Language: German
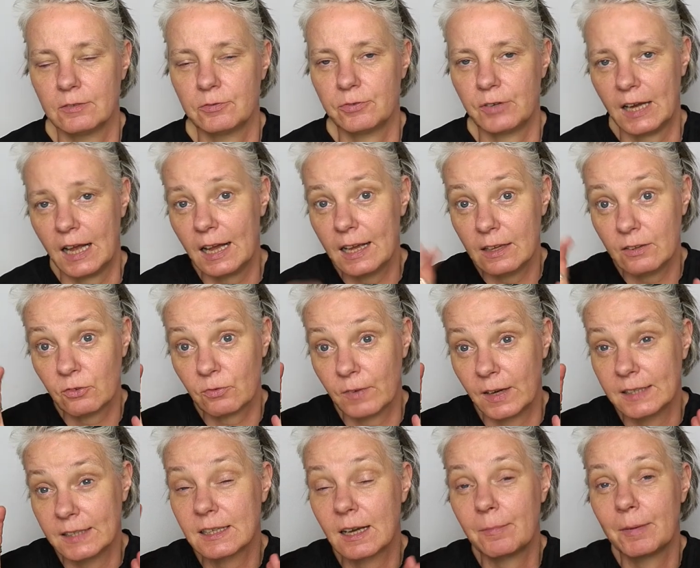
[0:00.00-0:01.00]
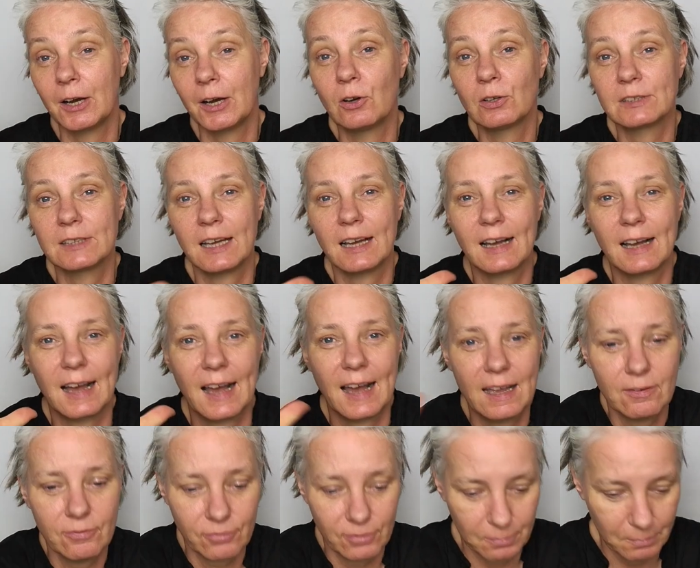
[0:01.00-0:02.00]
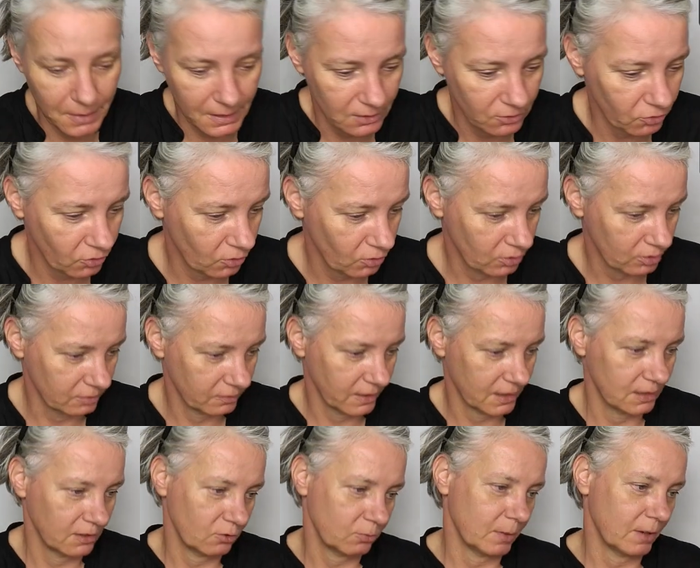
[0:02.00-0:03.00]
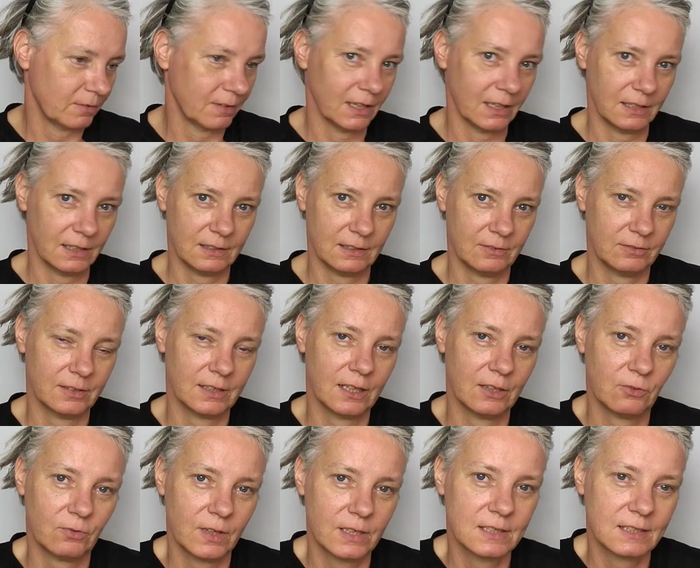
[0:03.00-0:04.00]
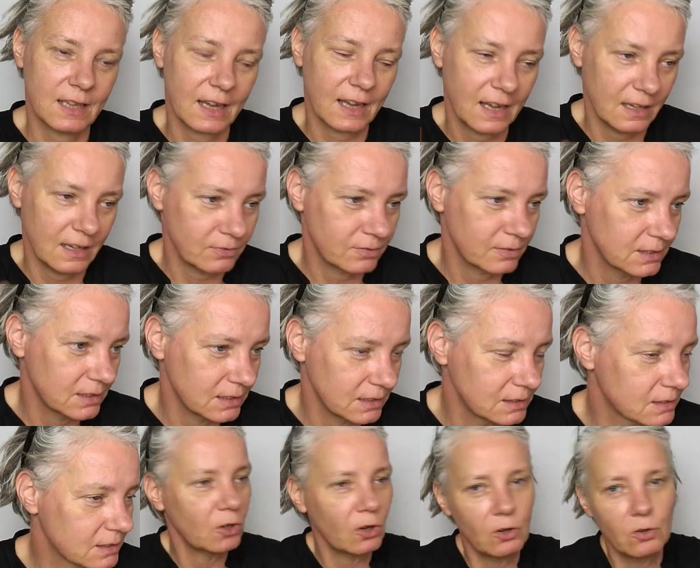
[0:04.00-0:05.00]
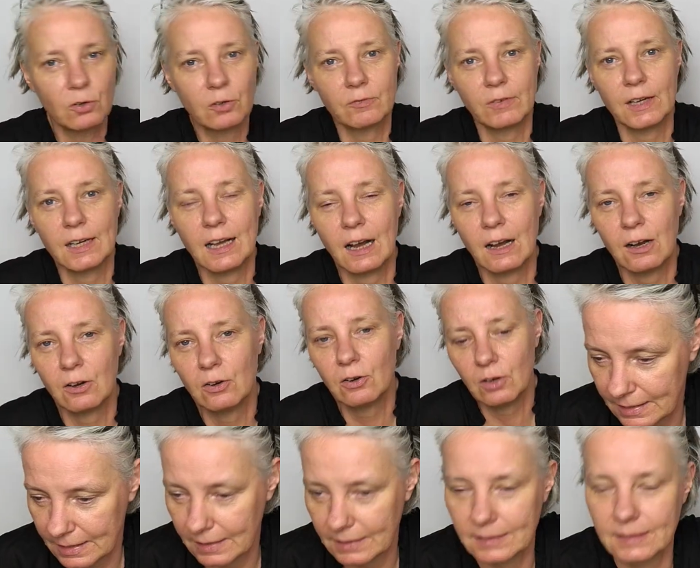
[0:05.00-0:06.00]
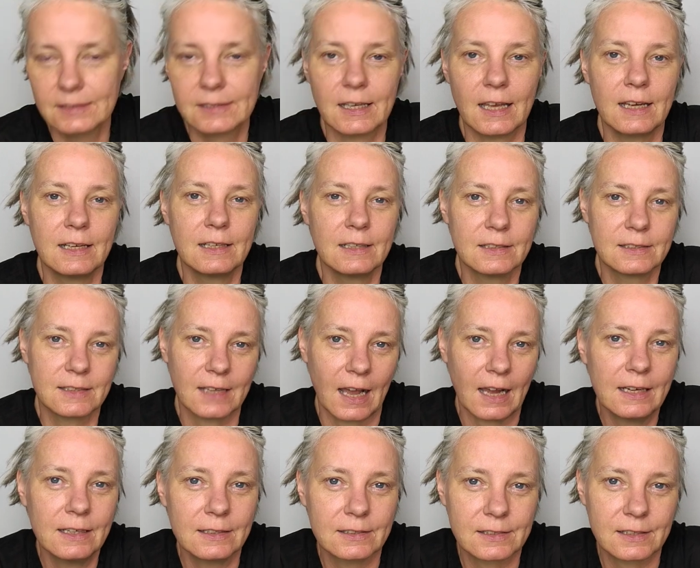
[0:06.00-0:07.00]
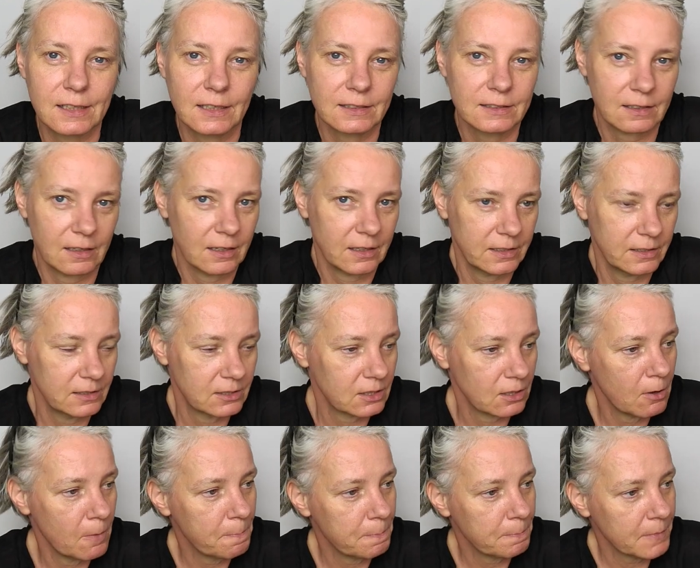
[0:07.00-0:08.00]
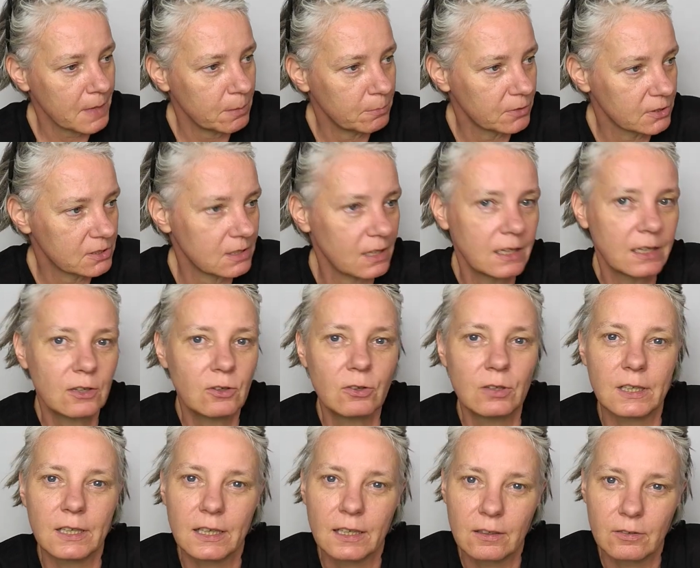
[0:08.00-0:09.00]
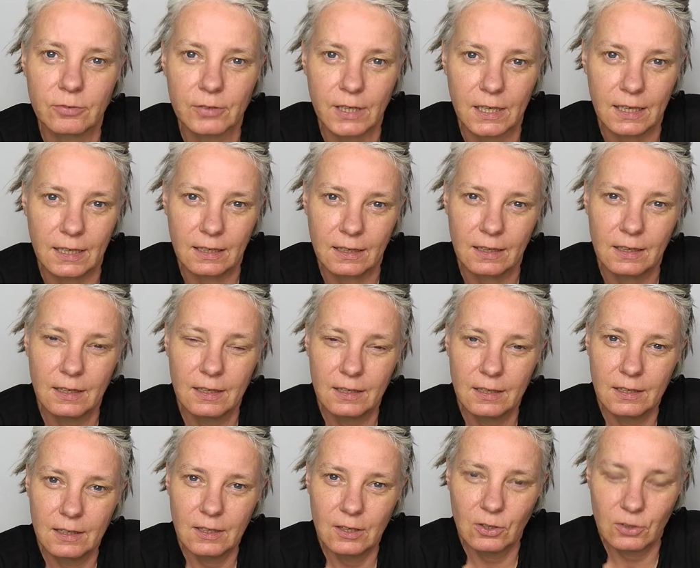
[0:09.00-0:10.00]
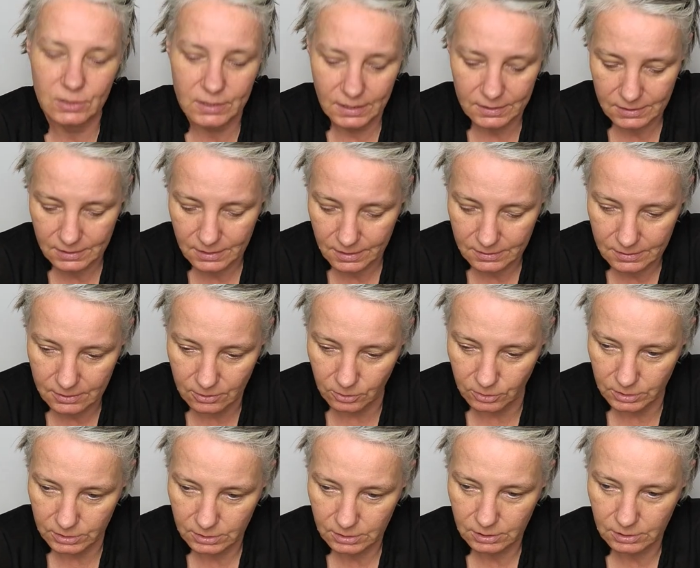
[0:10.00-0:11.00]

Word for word: Vielleicht weiß aber auch der Reifenmensch irgendwann nicht mehr weiter. Vielleicht weiß der Reifendienst irgendwann auch an das Ende seines Lateins und muss seine Kollegen fragen. Und jetzt geht's los